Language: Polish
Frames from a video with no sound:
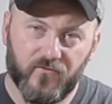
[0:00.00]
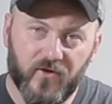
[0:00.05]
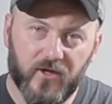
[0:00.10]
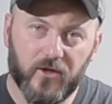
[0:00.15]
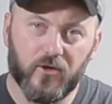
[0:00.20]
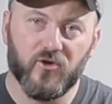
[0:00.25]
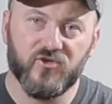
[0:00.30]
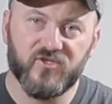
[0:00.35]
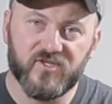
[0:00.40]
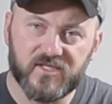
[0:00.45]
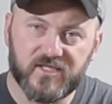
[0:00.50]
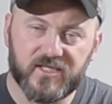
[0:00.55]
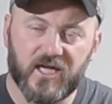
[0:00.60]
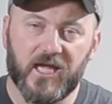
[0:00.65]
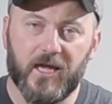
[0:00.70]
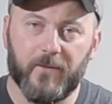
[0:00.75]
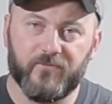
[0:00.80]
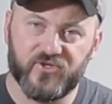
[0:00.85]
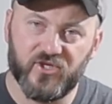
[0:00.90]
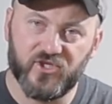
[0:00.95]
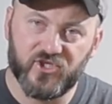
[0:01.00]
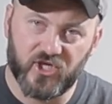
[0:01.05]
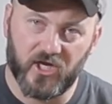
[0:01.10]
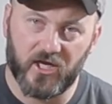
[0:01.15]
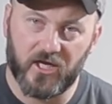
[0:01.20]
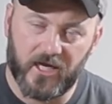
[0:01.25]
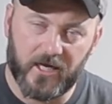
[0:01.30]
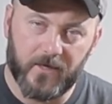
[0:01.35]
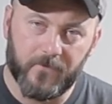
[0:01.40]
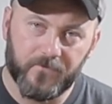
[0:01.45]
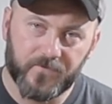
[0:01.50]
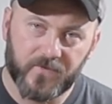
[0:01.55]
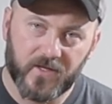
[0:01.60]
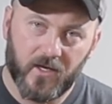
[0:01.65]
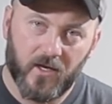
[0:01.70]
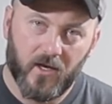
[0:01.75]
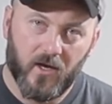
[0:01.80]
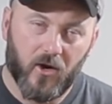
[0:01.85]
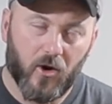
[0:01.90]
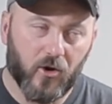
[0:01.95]
wilgoć zostaje przy ciele,
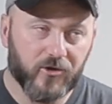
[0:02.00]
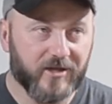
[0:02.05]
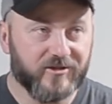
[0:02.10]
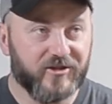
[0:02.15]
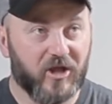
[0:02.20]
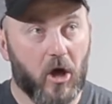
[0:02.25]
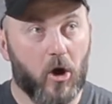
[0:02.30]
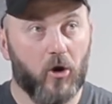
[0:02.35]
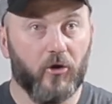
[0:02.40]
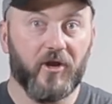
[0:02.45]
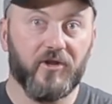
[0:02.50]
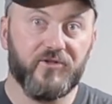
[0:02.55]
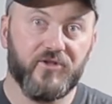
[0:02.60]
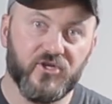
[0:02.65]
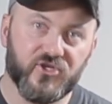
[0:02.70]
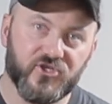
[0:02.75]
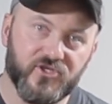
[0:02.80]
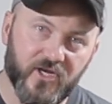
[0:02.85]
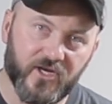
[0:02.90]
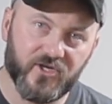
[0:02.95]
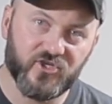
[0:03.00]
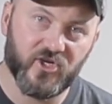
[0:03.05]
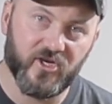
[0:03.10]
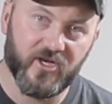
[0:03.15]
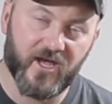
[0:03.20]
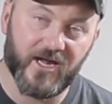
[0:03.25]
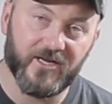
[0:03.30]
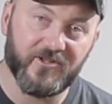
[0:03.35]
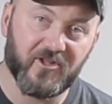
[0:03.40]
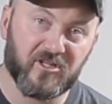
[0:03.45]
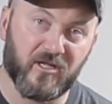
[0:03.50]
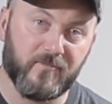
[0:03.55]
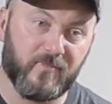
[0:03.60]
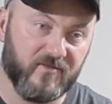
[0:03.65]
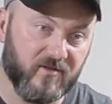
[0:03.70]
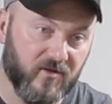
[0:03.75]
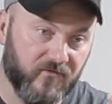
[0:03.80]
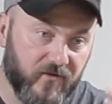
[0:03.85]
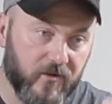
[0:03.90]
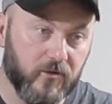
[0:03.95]
ona teoretycznie grzeje, ale tak
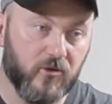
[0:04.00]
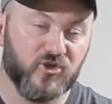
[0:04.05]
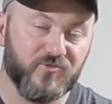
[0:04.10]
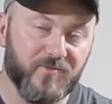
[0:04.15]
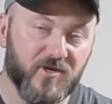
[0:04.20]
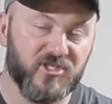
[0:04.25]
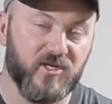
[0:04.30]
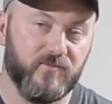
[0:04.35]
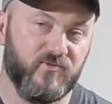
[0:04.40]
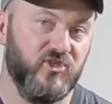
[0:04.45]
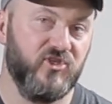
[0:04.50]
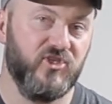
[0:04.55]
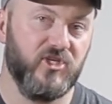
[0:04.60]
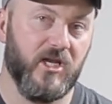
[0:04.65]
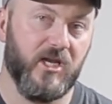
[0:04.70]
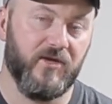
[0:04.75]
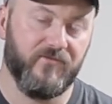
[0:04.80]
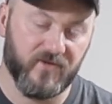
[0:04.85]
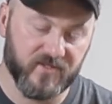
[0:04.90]
naprawdę wilgoć macie przy ciele,